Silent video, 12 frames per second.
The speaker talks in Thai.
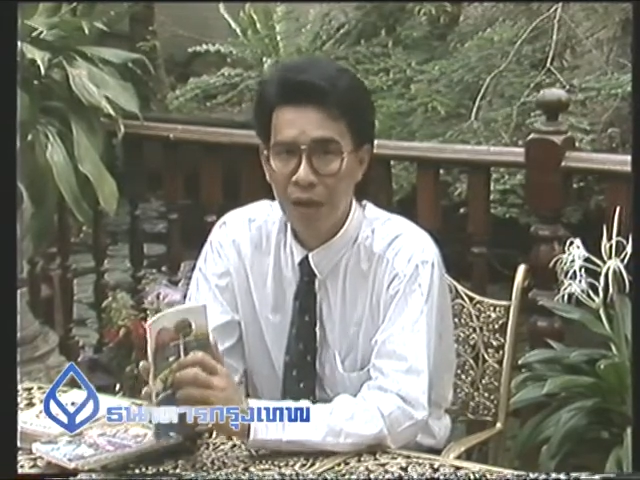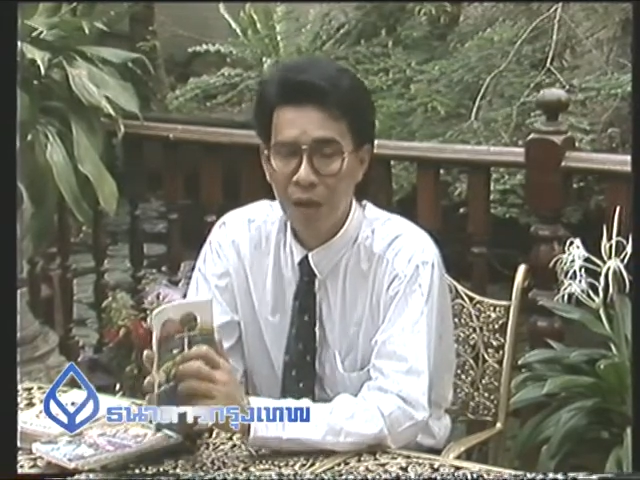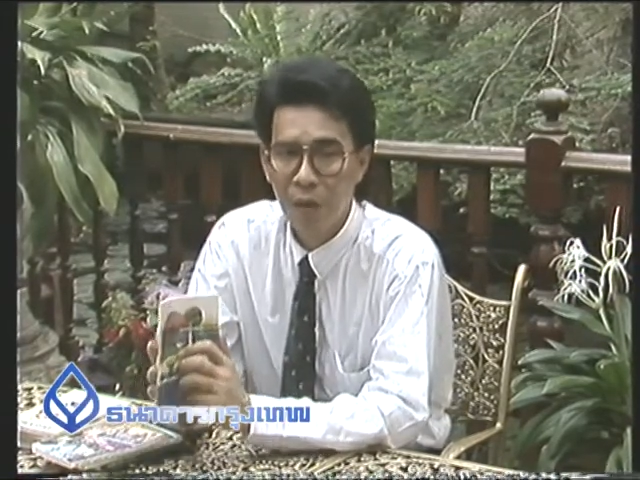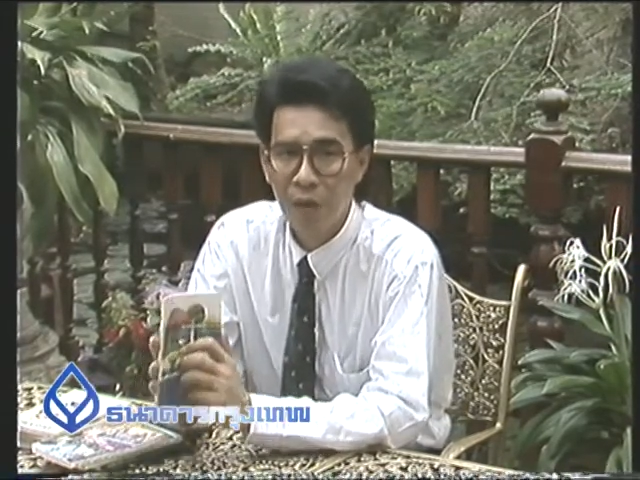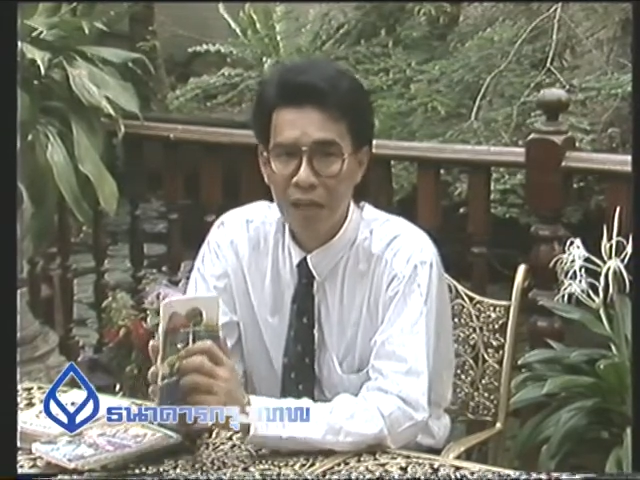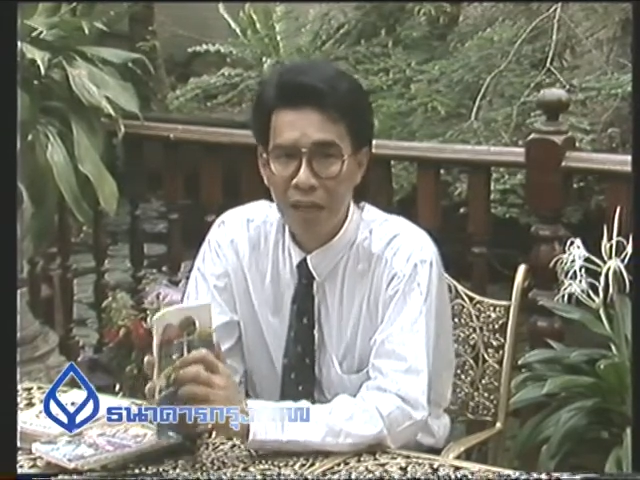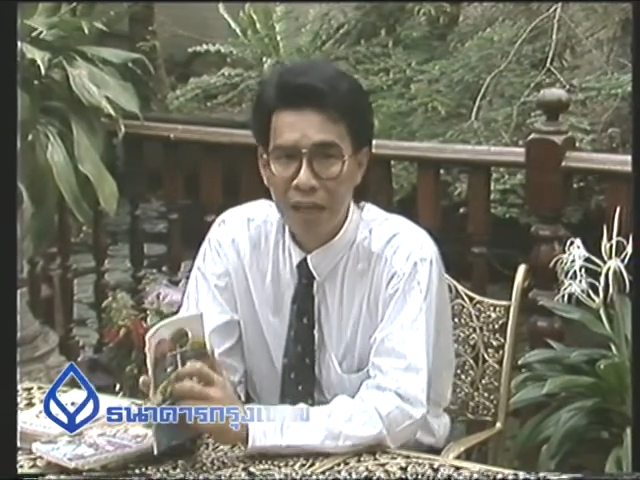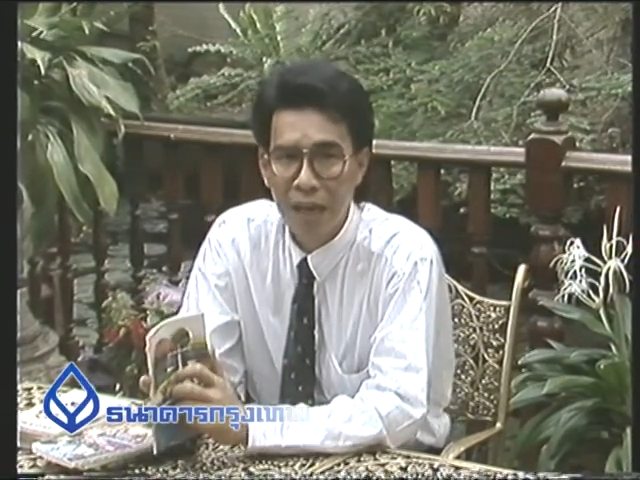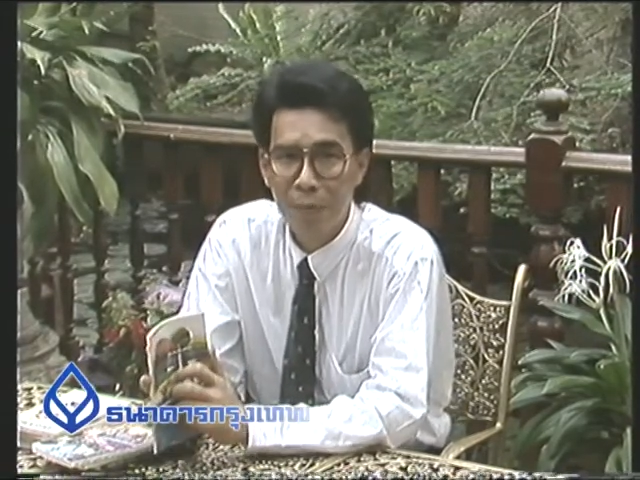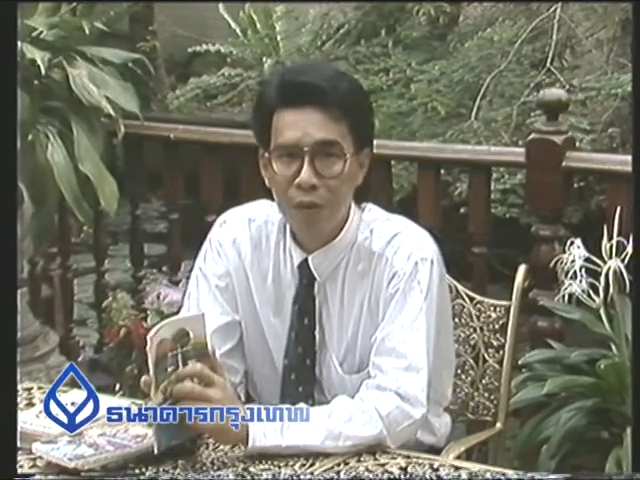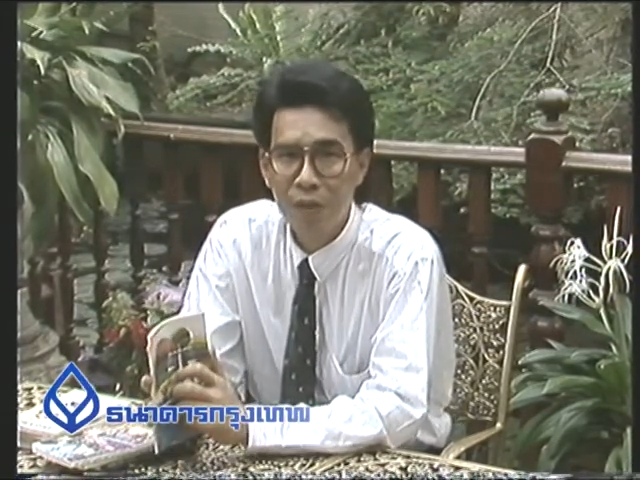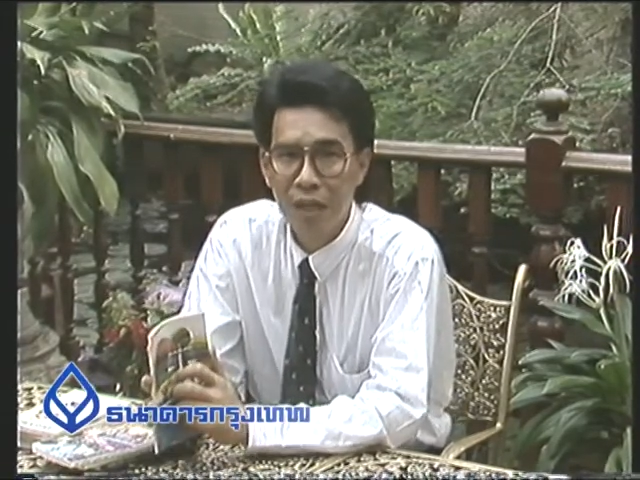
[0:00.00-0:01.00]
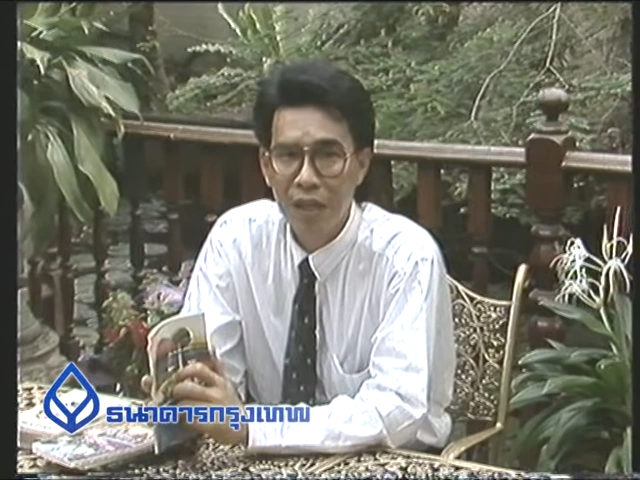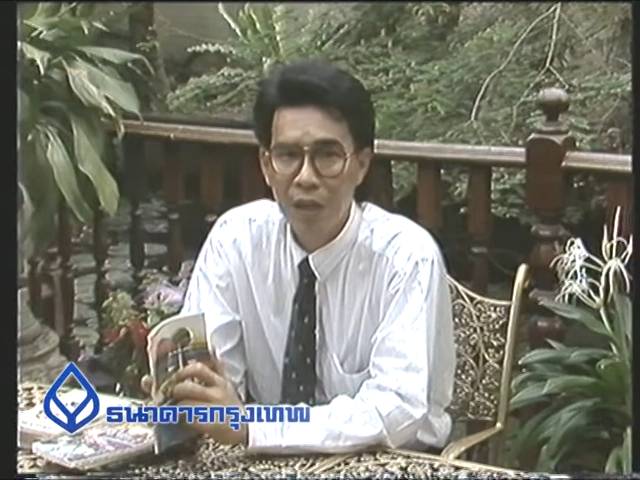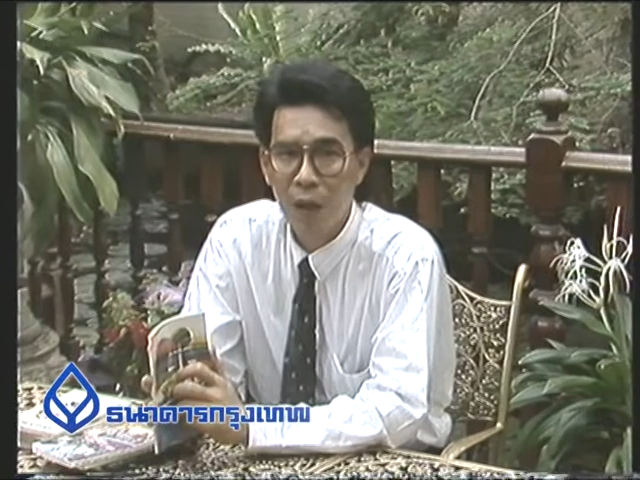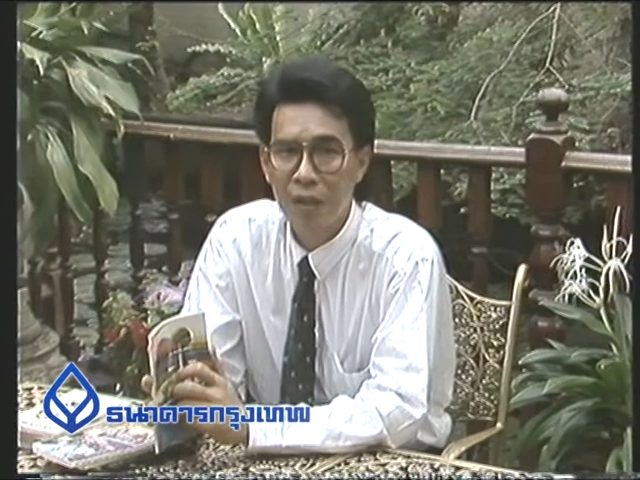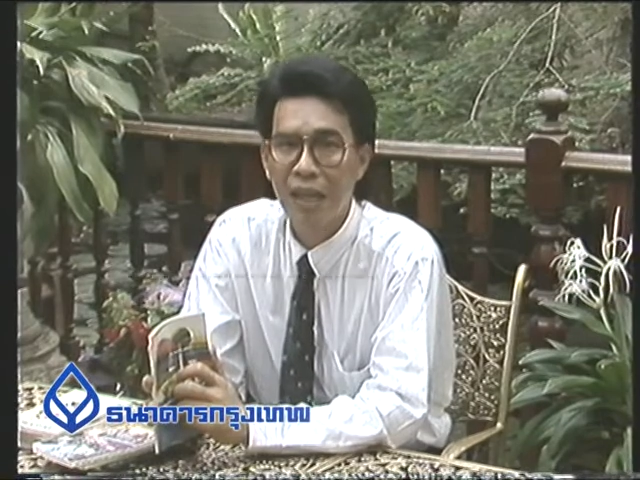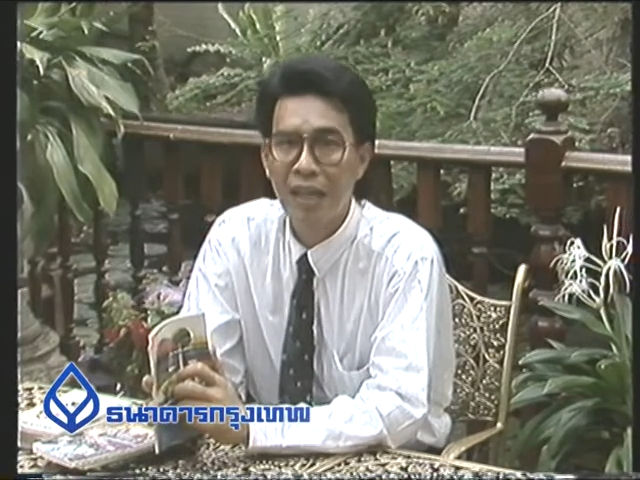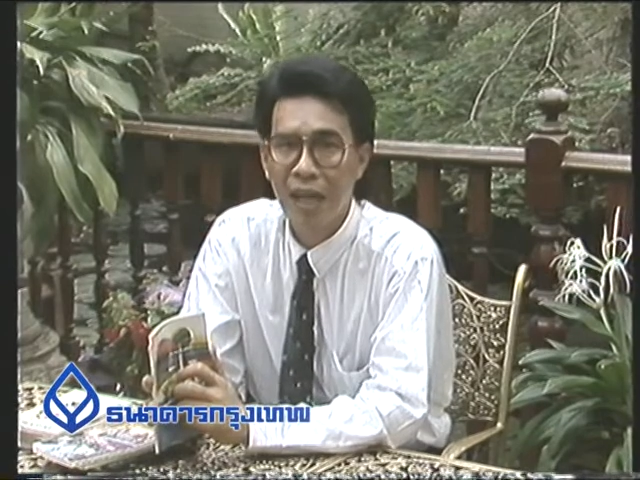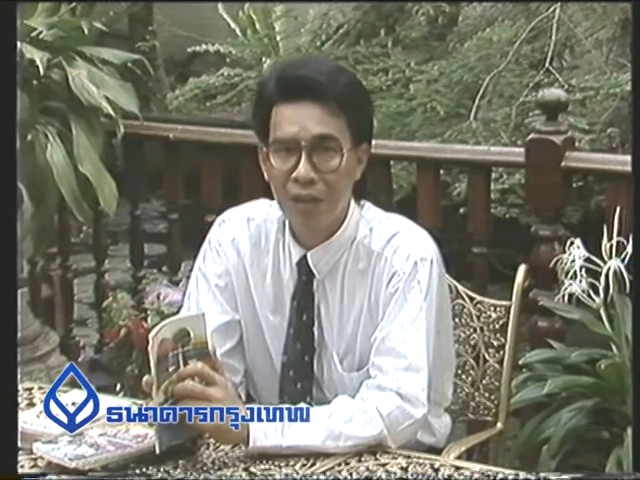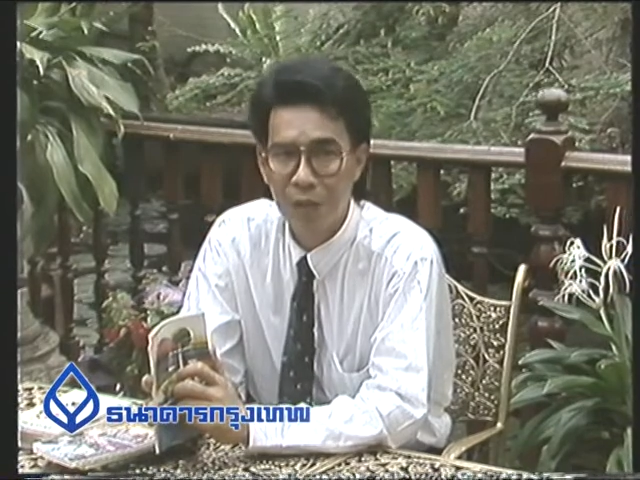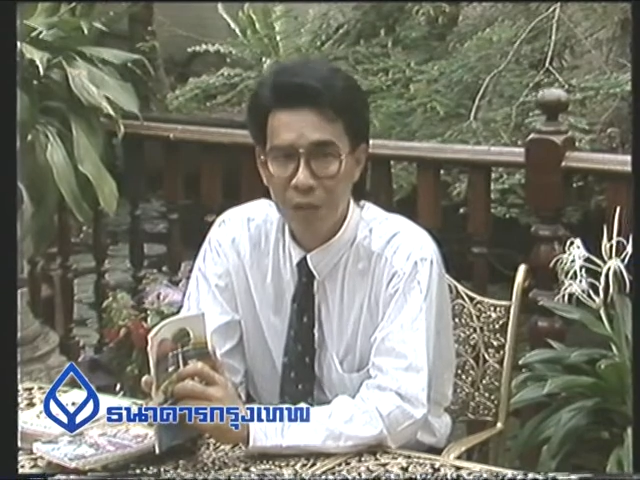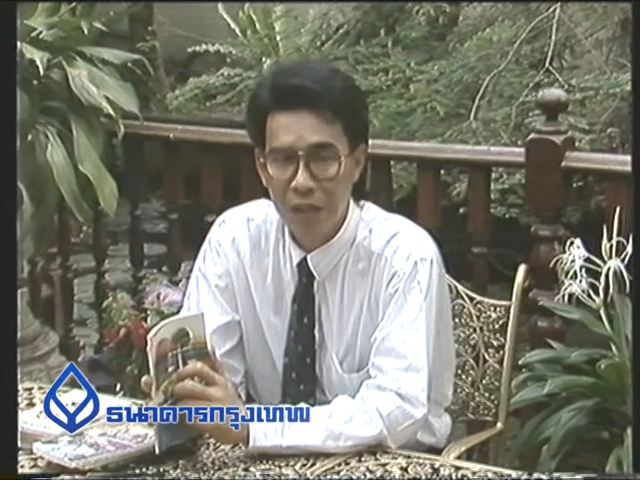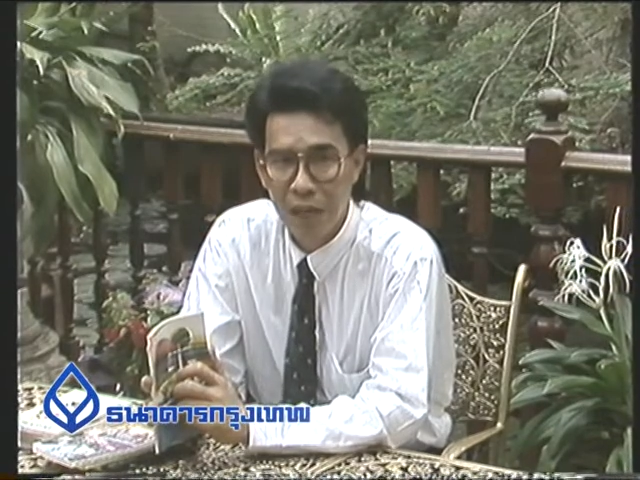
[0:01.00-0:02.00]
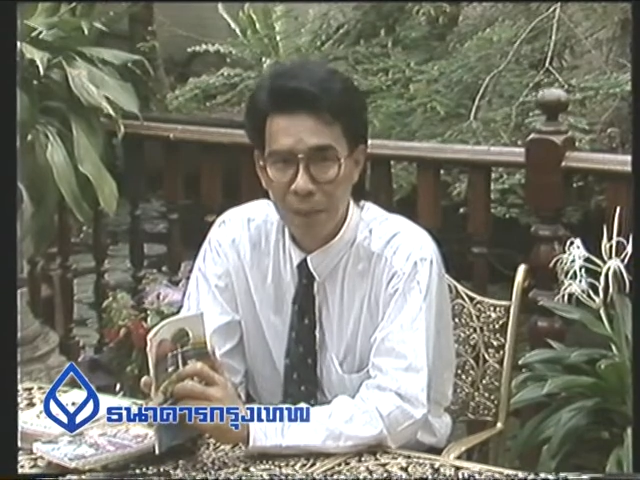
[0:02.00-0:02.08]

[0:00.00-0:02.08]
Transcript: วันนี้รายการพิกูคิดของธนาคารกรุงเท